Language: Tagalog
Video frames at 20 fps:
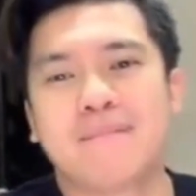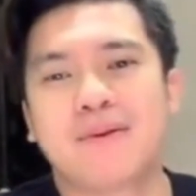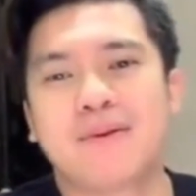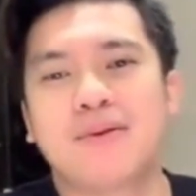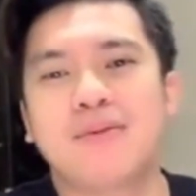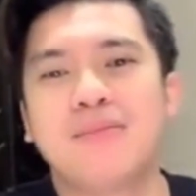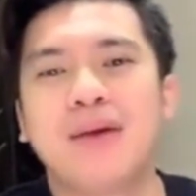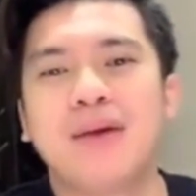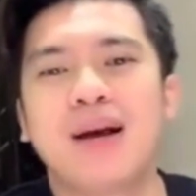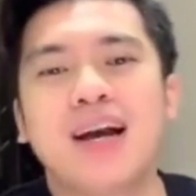
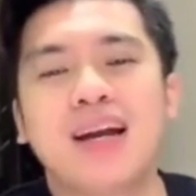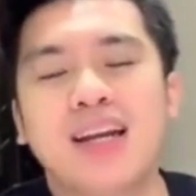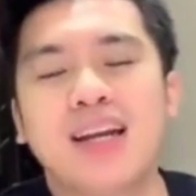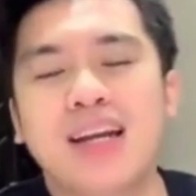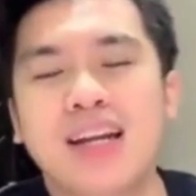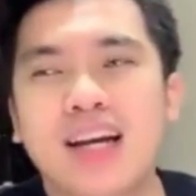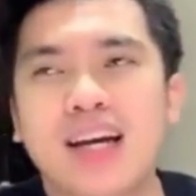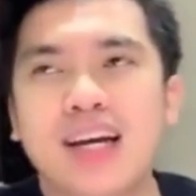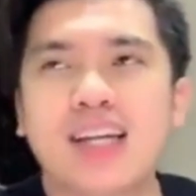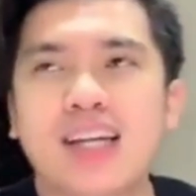Kumbaga, okay.
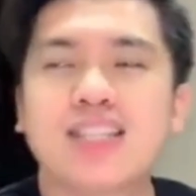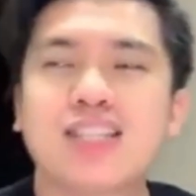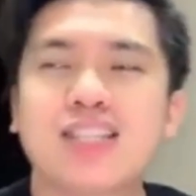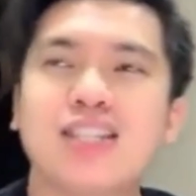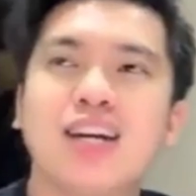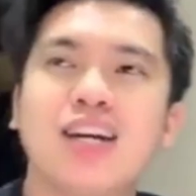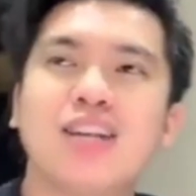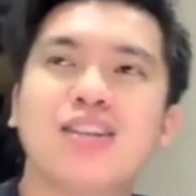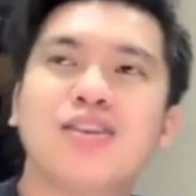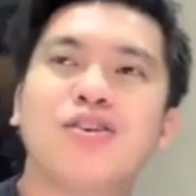Ninang, it's
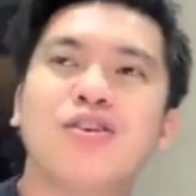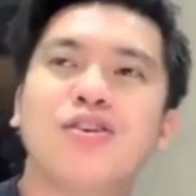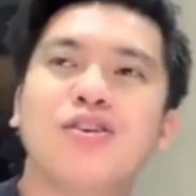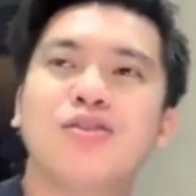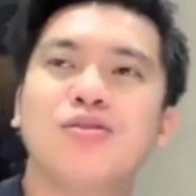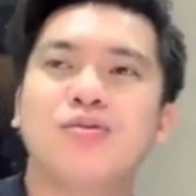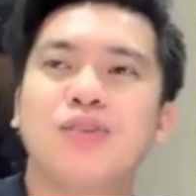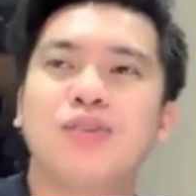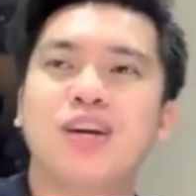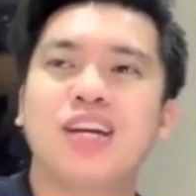not
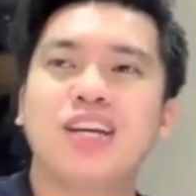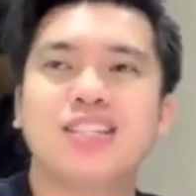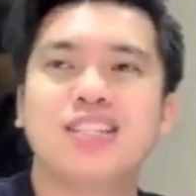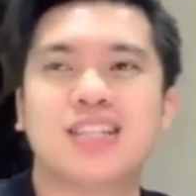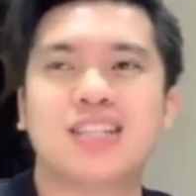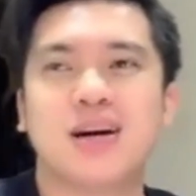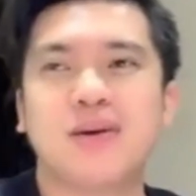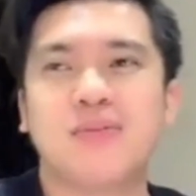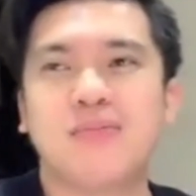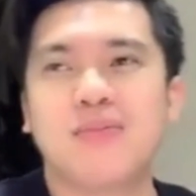always
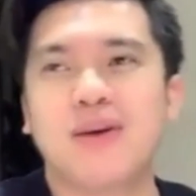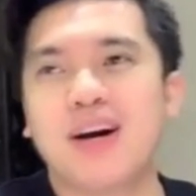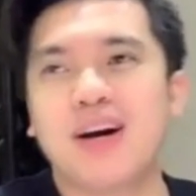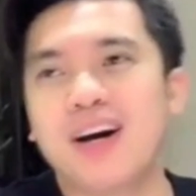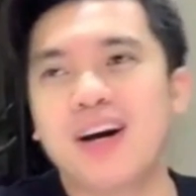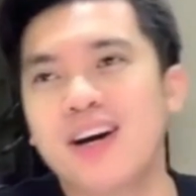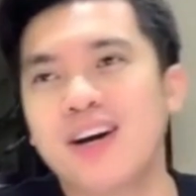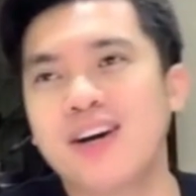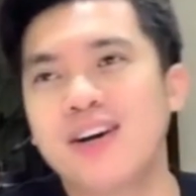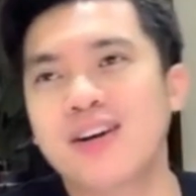
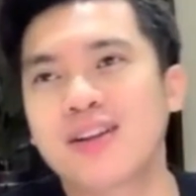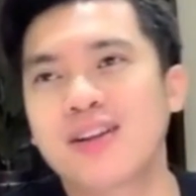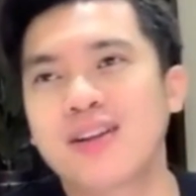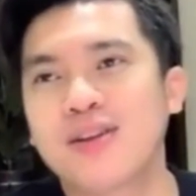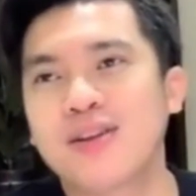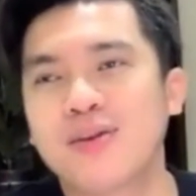about